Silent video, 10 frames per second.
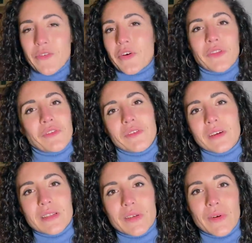ho fatto
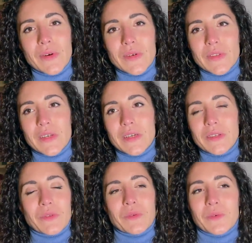diverse
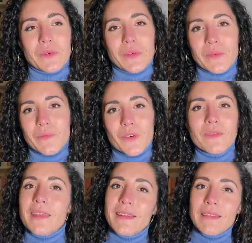cose, sono
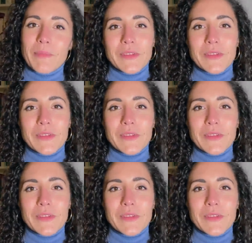contenta,